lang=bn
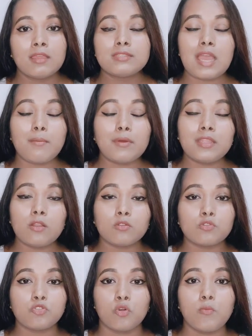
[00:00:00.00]
যে আমাদের
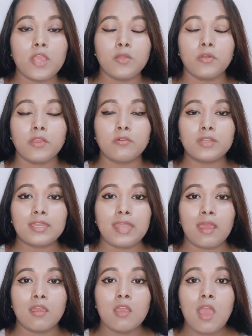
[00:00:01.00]
অত সময় হয়ে ওঠে
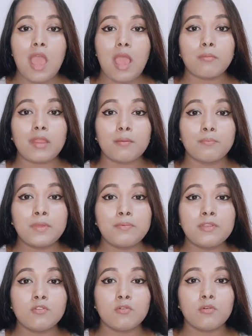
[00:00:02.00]
না আমরা
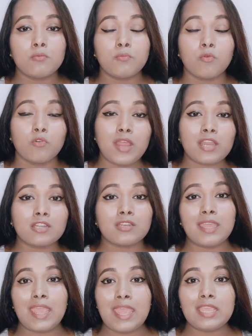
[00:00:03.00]
বিভিন্ন প্রোডাক্ট
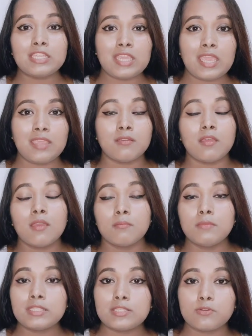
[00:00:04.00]
এই সেই
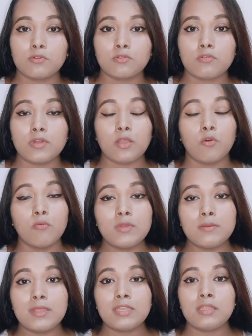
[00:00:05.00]
মিশ্রণ করে হোম
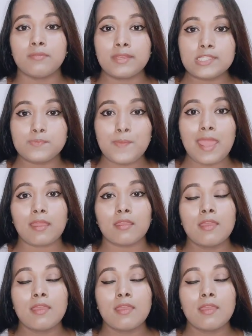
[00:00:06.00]
রেমেডি ফেস প্যাক